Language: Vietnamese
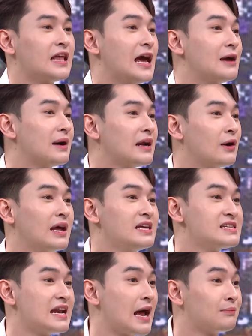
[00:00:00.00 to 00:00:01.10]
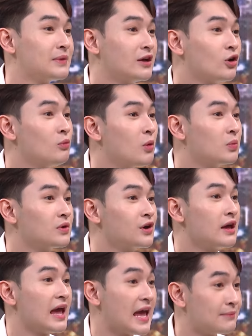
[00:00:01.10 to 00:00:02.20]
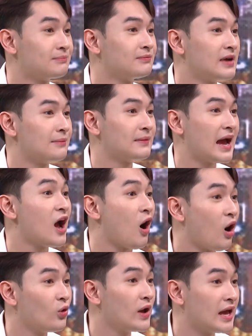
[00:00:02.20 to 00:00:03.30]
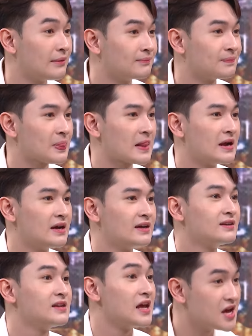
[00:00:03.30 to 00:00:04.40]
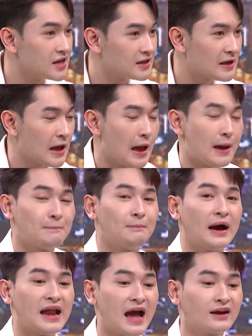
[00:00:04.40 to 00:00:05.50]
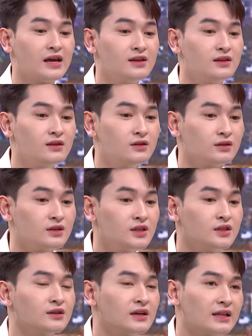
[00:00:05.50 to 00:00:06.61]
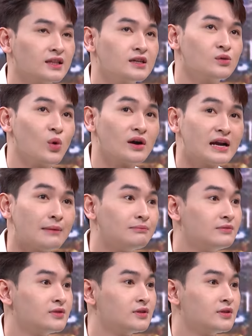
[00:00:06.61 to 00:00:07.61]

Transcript: thì bắt đầu lấy xe đạp điện của một người em em gái họ của em để đi để đi mà đang đi giữa đường là từ quận 5